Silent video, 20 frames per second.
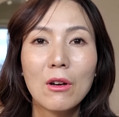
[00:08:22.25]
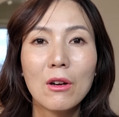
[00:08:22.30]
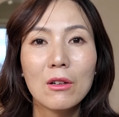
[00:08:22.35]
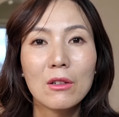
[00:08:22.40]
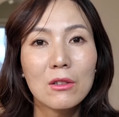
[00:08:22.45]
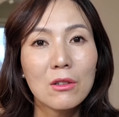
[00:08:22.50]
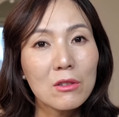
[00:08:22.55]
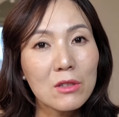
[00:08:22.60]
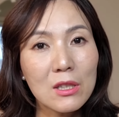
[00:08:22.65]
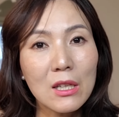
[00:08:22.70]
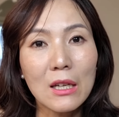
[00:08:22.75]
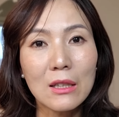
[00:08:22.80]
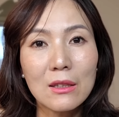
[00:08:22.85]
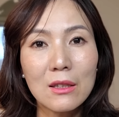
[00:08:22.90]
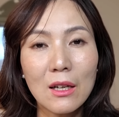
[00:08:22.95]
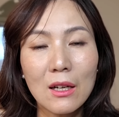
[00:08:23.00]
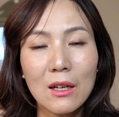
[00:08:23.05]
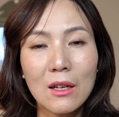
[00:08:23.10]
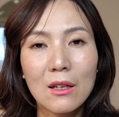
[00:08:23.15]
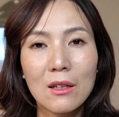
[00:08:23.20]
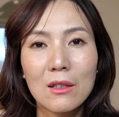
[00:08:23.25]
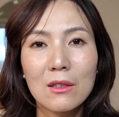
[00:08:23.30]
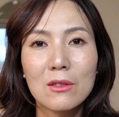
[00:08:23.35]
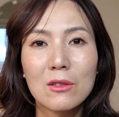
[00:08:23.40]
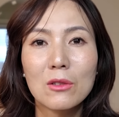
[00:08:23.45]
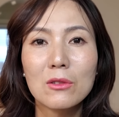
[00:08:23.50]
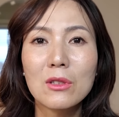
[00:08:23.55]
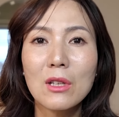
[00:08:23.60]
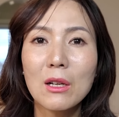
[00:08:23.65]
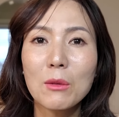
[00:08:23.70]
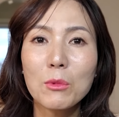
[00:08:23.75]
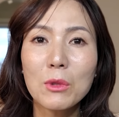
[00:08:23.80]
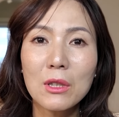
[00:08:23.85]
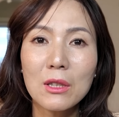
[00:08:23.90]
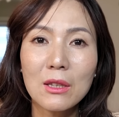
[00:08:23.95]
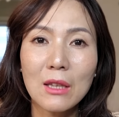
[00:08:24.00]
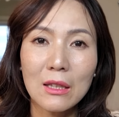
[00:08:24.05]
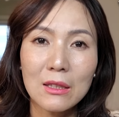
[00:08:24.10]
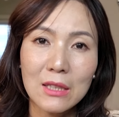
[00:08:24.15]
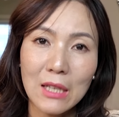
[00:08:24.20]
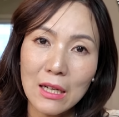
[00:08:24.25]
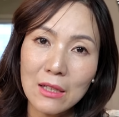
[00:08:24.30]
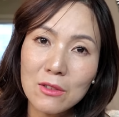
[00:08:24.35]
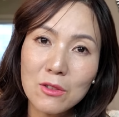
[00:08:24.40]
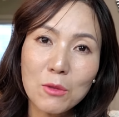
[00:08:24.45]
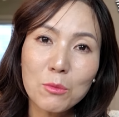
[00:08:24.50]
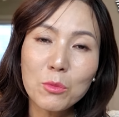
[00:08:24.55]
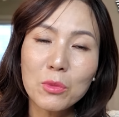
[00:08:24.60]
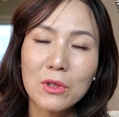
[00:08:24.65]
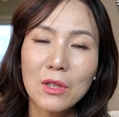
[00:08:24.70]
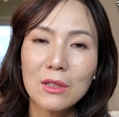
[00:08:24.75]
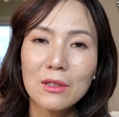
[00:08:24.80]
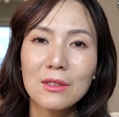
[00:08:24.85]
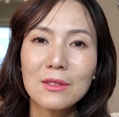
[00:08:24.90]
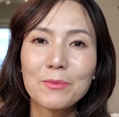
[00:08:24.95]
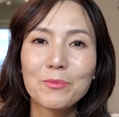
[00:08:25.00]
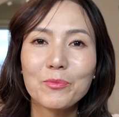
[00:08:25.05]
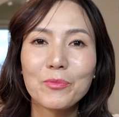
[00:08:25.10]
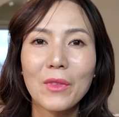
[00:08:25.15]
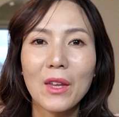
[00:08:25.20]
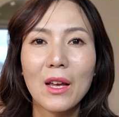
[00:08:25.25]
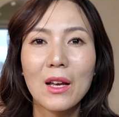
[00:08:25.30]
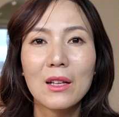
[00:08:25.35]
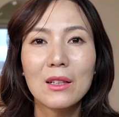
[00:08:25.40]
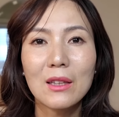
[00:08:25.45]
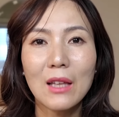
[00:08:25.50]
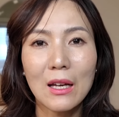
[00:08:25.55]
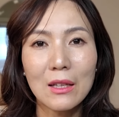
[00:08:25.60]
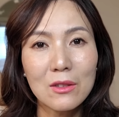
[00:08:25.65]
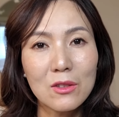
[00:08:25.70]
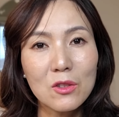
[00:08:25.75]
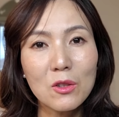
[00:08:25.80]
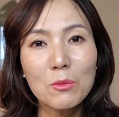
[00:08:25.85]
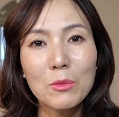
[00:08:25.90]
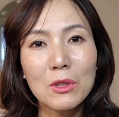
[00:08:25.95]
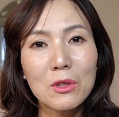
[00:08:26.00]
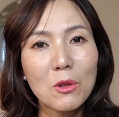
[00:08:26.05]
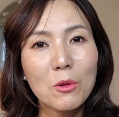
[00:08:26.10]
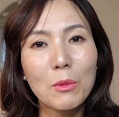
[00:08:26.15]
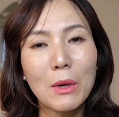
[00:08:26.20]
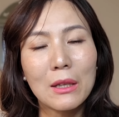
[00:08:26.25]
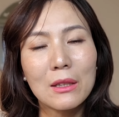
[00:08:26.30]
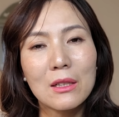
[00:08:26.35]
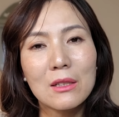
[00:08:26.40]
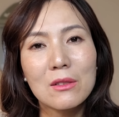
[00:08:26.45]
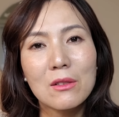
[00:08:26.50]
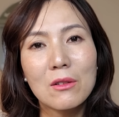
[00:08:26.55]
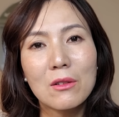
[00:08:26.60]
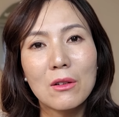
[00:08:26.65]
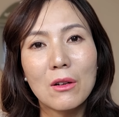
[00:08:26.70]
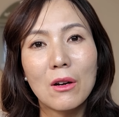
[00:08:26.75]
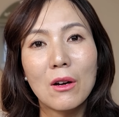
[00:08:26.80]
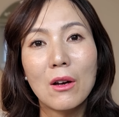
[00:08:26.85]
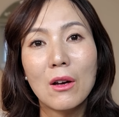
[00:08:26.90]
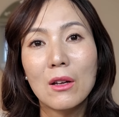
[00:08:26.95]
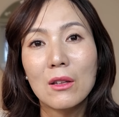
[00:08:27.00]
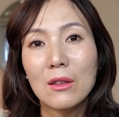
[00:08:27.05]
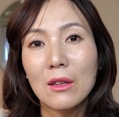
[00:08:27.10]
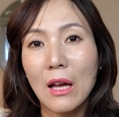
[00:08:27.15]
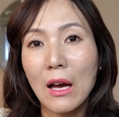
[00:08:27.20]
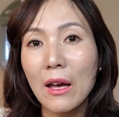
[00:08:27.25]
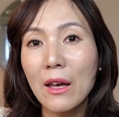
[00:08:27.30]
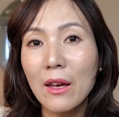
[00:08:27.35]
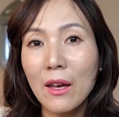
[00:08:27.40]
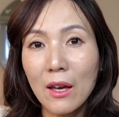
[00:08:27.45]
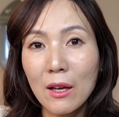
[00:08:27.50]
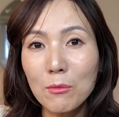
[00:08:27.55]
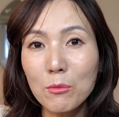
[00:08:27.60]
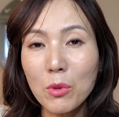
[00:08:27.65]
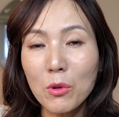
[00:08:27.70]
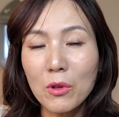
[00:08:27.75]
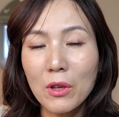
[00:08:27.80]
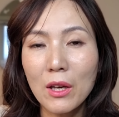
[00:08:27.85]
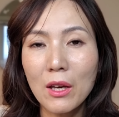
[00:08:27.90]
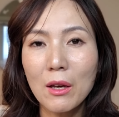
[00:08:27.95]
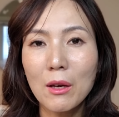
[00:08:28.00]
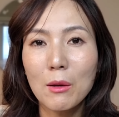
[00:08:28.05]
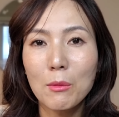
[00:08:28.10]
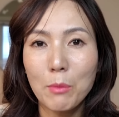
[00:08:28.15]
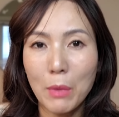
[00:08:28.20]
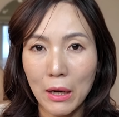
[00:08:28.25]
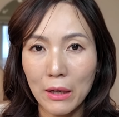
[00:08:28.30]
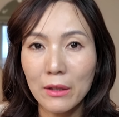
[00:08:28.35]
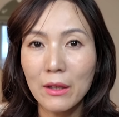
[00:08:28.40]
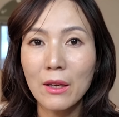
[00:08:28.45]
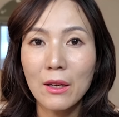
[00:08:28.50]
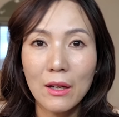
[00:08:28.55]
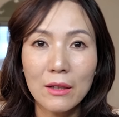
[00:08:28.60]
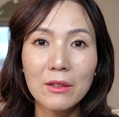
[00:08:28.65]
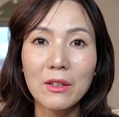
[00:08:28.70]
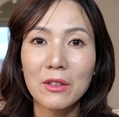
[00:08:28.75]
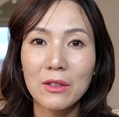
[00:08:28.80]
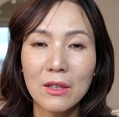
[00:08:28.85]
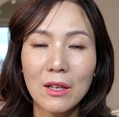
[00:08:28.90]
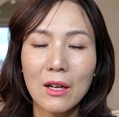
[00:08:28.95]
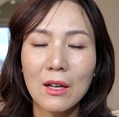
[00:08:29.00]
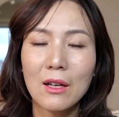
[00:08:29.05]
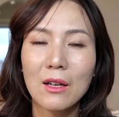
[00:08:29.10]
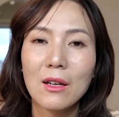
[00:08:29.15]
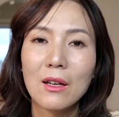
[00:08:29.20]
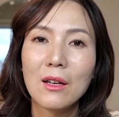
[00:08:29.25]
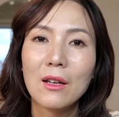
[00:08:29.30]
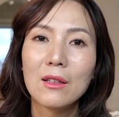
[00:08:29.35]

그렇지 않다. 저 사람이 장점보다는 단점이 더 많아서 나의 행복에 방해가 된다.